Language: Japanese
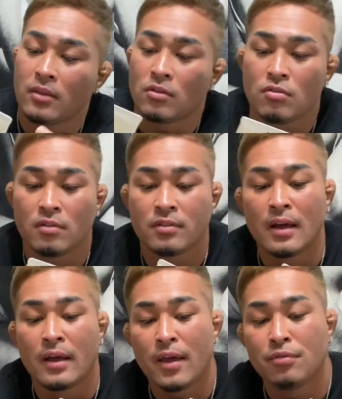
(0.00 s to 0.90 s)
ト
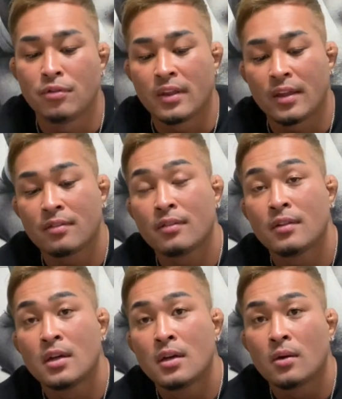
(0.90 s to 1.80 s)
13F ってやつ
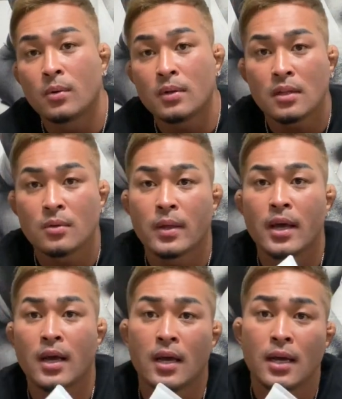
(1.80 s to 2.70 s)
これだと
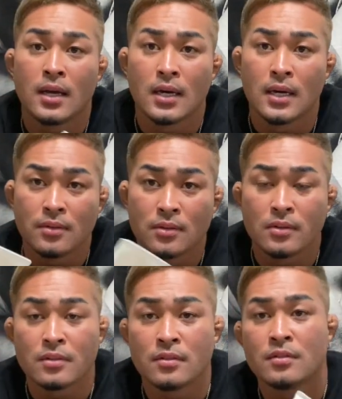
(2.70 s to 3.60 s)
ねあ
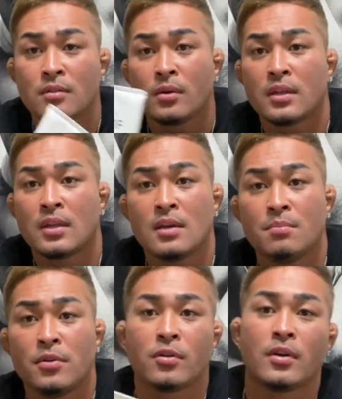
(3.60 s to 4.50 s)
のすごいキープ
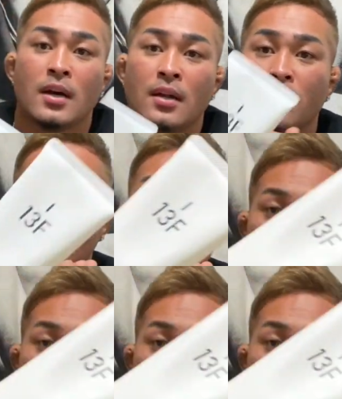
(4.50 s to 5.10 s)
力があるんだよ